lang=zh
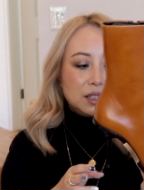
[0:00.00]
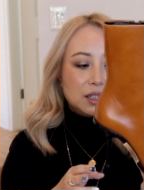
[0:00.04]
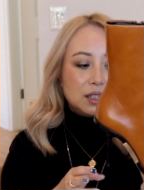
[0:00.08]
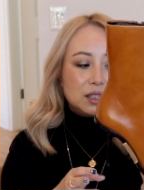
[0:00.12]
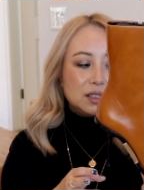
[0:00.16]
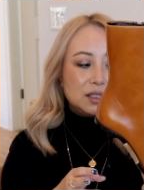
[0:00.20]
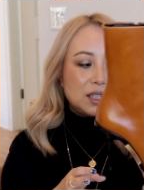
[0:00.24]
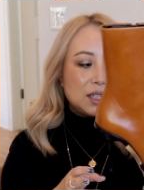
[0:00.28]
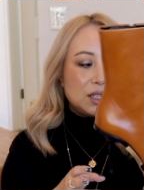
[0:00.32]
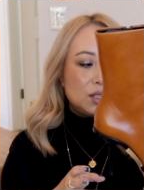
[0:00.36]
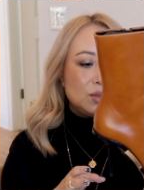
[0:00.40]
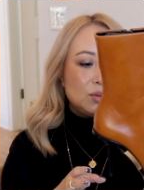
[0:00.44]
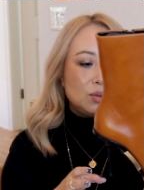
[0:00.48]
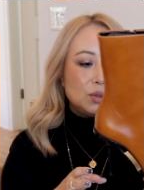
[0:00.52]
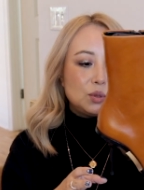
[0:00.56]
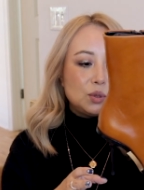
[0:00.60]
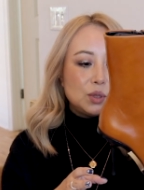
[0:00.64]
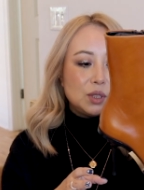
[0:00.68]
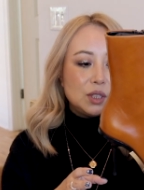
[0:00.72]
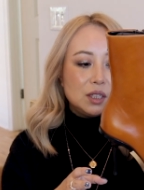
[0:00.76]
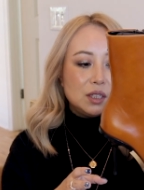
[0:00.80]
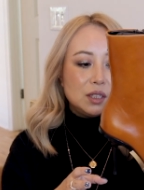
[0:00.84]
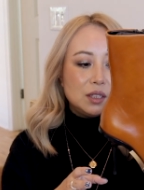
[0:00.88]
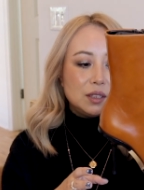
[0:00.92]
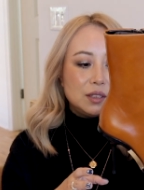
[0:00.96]
呃，但是我觉
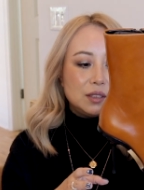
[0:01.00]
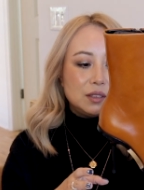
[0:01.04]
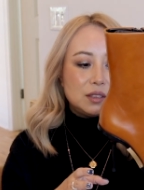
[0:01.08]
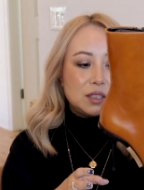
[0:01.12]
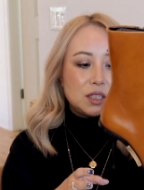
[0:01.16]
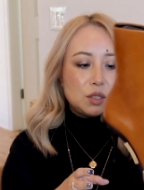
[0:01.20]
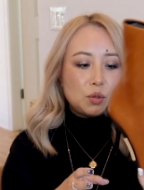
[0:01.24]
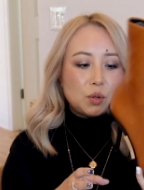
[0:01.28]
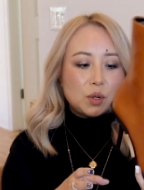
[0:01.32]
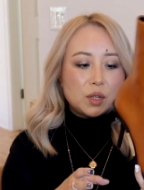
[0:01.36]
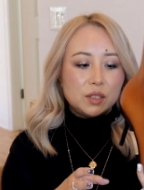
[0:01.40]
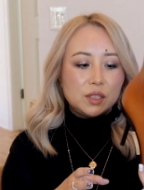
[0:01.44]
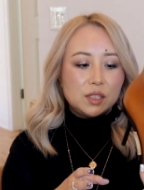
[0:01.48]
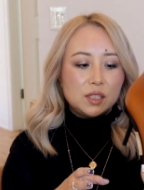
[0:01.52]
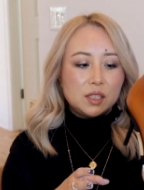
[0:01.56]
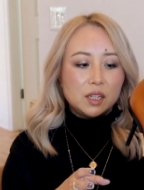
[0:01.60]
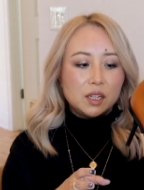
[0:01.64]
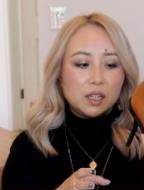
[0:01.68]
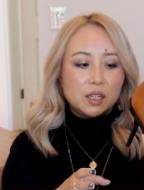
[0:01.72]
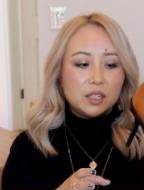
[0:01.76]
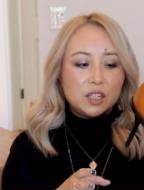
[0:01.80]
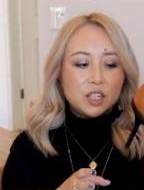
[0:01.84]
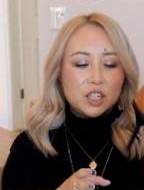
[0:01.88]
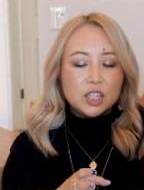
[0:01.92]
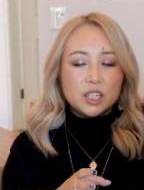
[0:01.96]
得这双
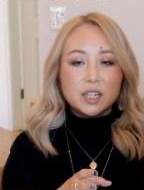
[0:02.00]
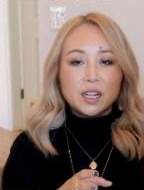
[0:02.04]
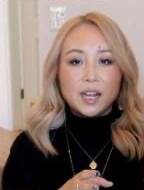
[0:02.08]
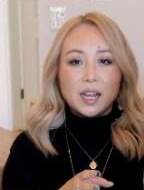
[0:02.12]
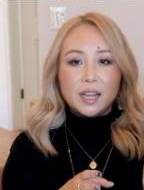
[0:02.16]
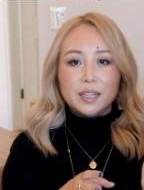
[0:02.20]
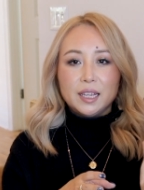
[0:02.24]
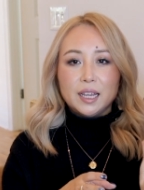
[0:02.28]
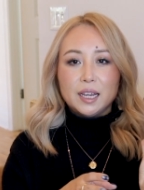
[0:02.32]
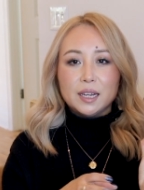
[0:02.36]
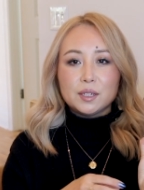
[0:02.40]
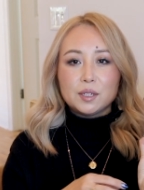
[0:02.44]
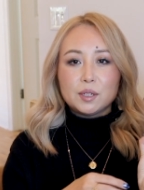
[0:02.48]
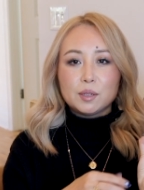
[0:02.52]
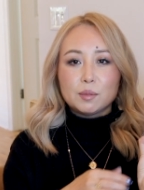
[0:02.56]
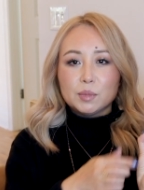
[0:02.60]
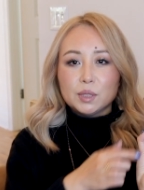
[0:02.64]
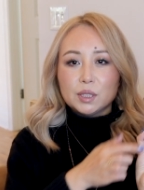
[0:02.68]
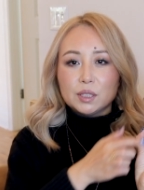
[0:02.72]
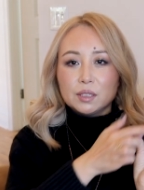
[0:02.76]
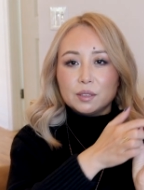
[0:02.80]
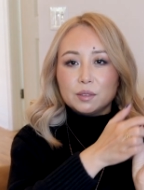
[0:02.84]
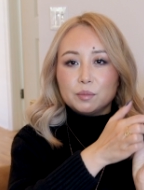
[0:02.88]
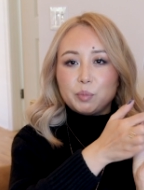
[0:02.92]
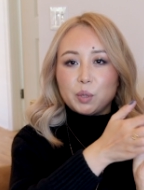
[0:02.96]
鞋质感啊什么
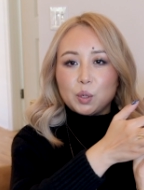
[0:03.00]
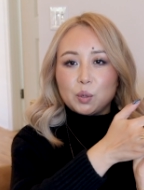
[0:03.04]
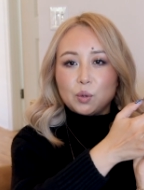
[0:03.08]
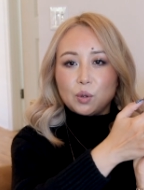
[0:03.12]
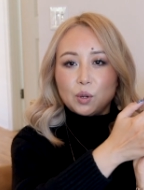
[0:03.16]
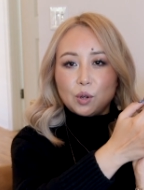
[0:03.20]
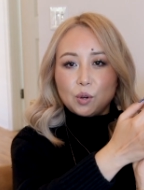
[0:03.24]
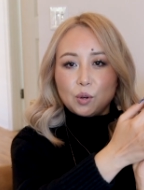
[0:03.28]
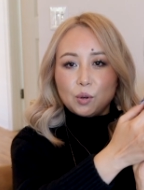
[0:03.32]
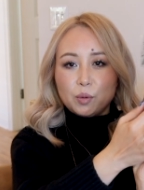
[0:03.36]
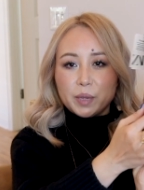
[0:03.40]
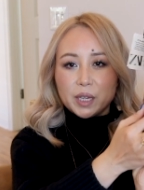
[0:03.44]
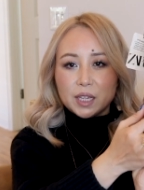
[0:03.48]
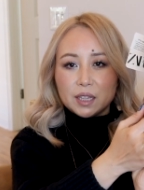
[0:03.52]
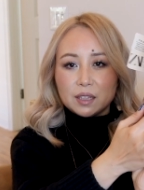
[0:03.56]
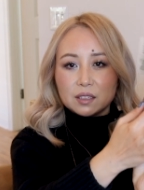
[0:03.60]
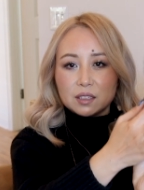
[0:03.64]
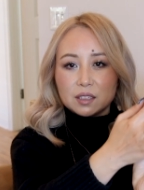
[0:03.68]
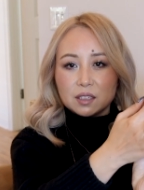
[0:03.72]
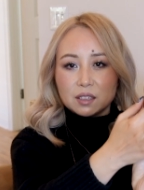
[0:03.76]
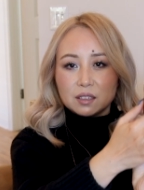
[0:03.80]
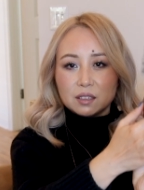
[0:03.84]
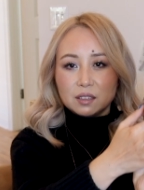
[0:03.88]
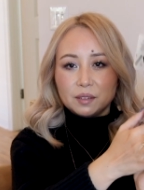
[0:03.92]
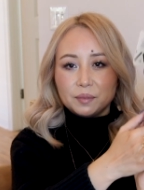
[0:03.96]
的，包括后面的
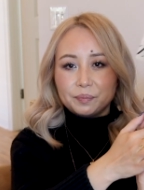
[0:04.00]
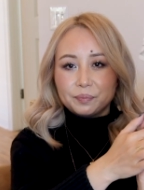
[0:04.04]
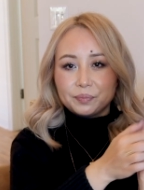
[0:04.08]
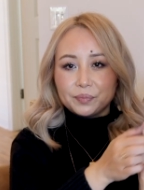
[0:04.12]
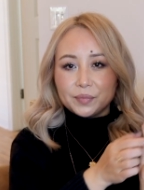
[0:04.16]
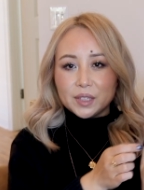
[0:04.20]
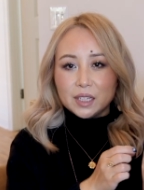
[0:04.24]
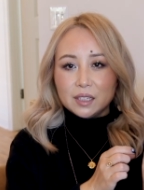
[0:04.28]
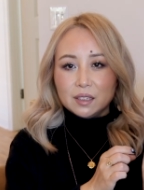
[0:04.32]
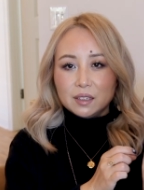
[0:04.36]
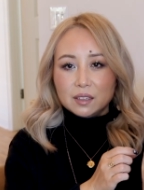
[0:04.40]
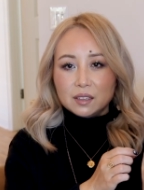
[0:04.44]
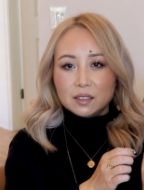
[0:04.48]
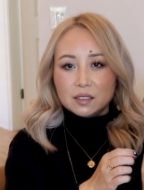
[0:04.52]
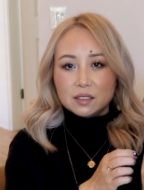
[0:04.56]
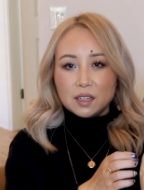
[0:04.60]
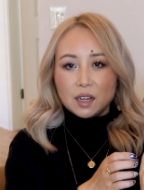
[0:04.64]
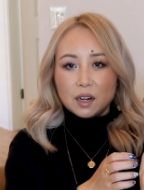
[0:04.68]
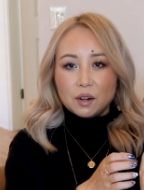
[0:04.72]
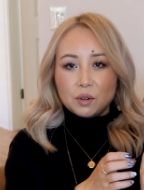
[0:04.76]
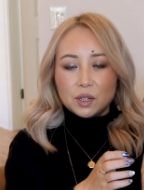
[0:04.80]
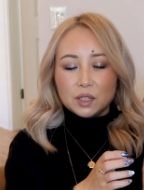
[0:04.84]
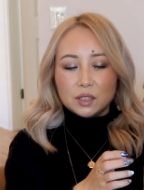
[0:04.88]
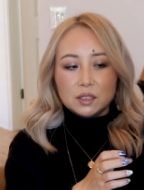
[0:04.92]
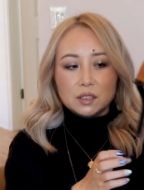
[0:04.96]
这个
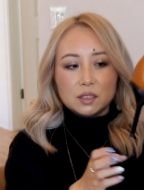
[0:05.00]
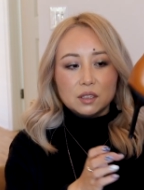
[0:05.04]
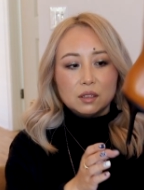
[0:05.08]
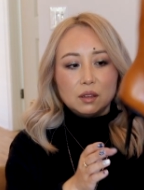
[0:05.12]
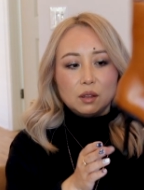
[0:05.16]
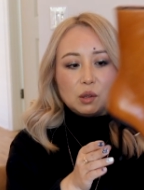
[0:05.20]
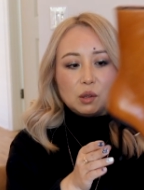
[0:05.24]
Zara 的这个